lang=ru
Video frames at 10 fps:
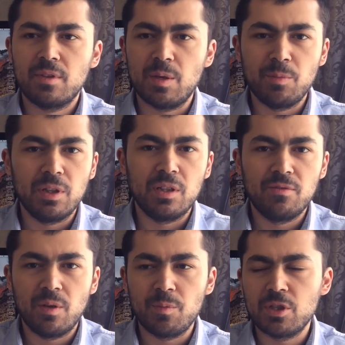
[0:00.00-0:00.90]
там было
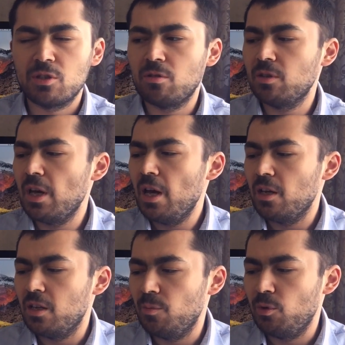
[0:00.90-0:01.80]
2500,
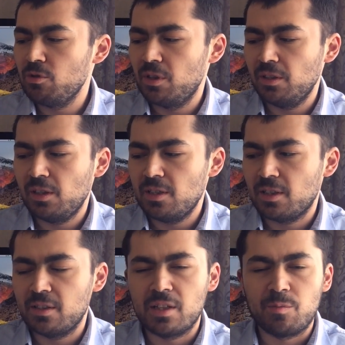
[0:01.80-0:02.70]
и плюс здесь есть
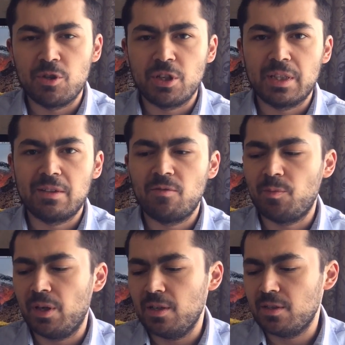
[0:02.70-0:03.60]
сканер отпечатков
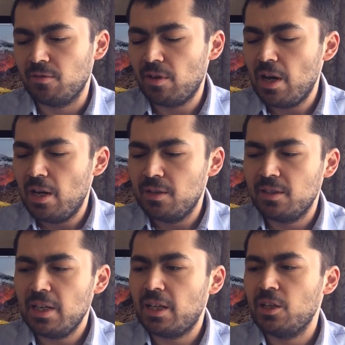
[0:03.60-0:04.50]
пальцев.
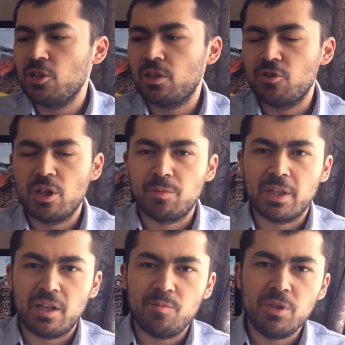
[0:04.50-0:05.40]
Дизайн, конечно, чем-то
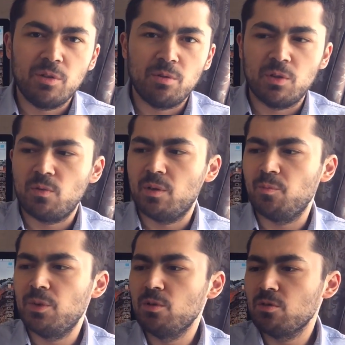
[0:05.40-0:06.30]
копирует
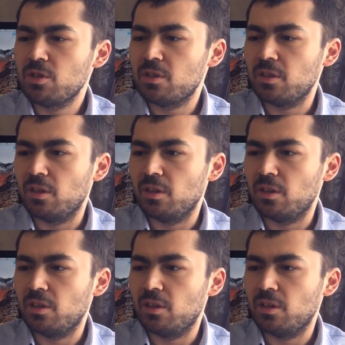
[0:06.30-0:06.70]
OnePlus,